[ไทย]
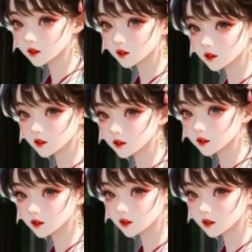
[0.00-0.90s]
เซียนทุรช
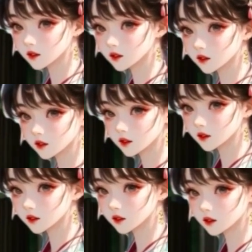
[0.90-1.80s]
นผู้นี้หมายความว่า
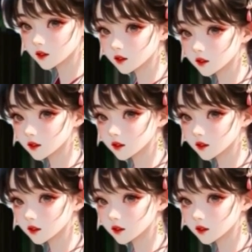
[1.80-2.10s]
อย่างไร